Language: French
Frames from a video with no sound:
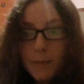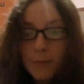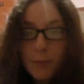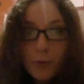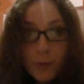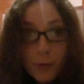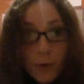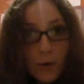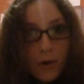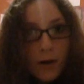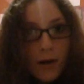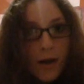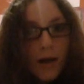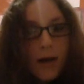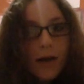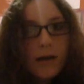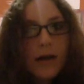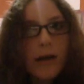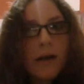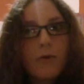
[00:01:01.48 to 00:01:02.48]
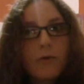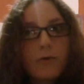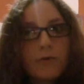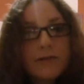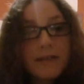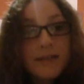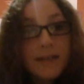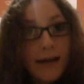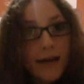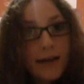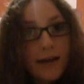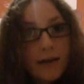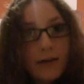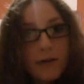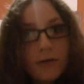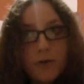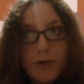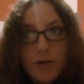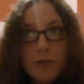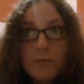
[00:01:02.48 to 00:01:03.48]
plutôt qu'elle considère
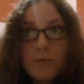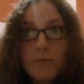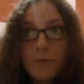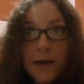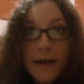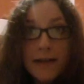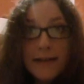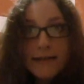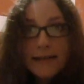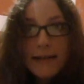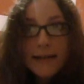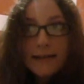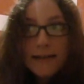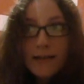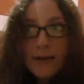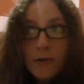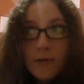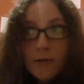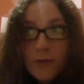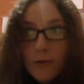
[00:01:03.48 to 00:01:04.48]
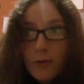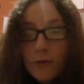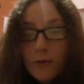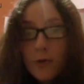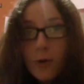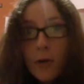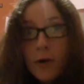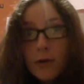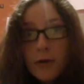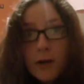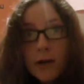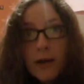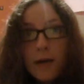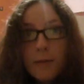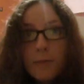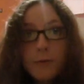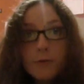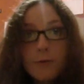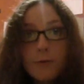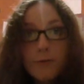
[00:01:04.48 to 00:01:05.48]
que je me vins désaltérant dans le courant
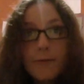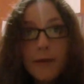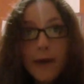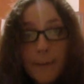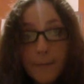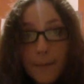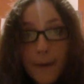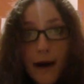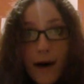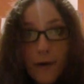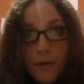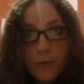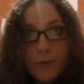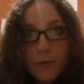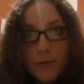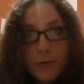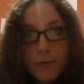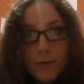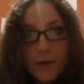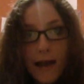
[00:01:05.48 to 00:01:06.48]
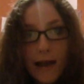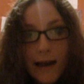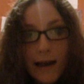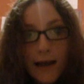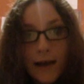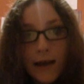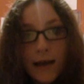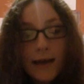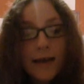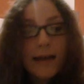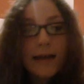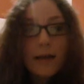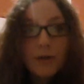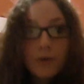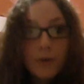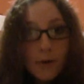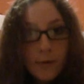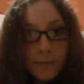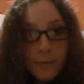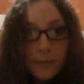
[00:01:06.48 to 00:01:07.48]
plus de vingt pas au-dessous d'elle, et
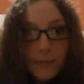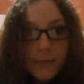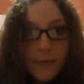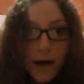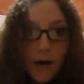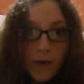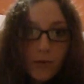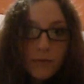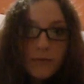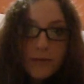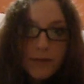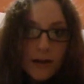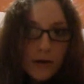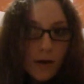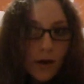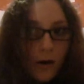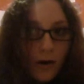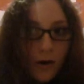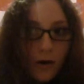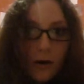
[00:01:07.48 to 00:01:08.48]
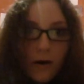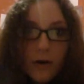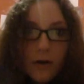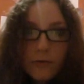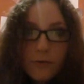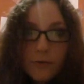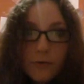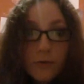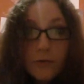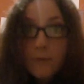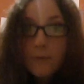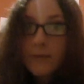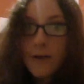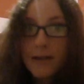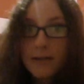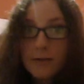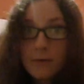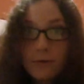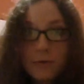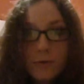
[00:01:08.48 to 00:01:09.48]
que, par conséquent, en aucune
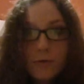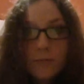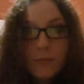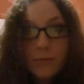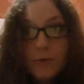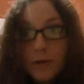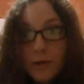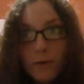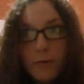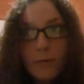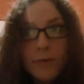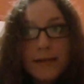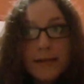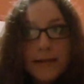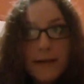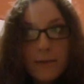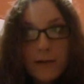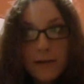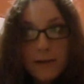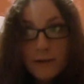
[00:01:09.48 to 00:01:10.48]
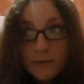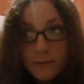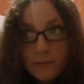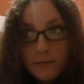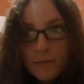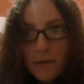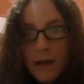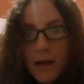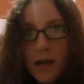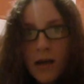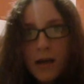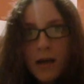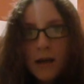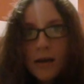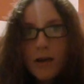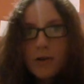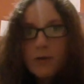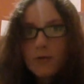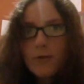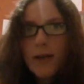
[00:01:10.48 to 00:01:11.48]
façon je ne puis troubler sa boisson.
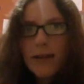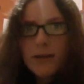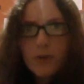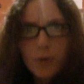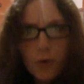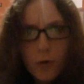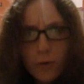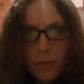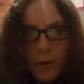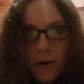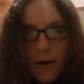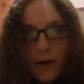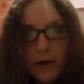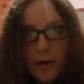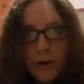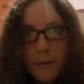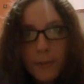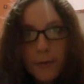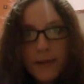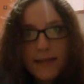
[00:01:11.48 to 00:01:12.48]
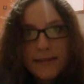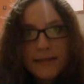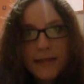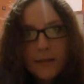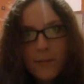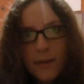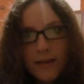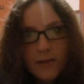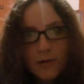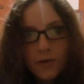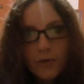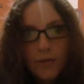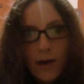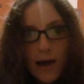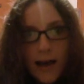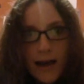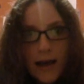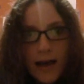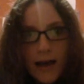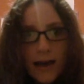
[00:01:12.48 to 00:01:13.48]
Tu la troubles, reprit cette bête
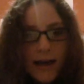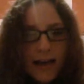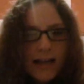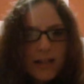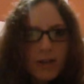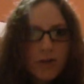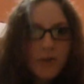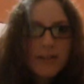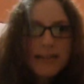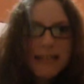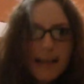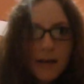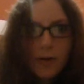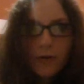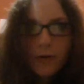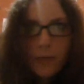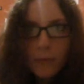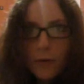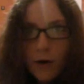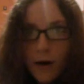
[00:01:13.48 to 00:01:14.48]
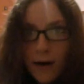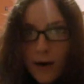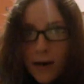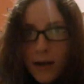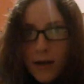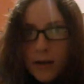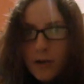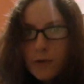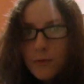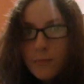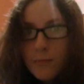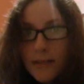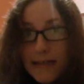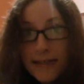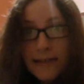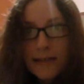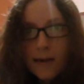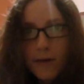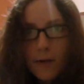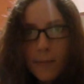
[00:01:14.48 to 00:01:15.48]
cruelle, et je sais que de moi, tu
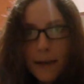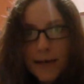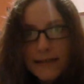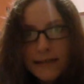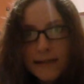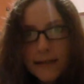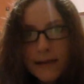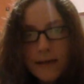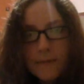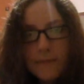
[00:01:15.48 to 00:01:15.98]
médis en passé.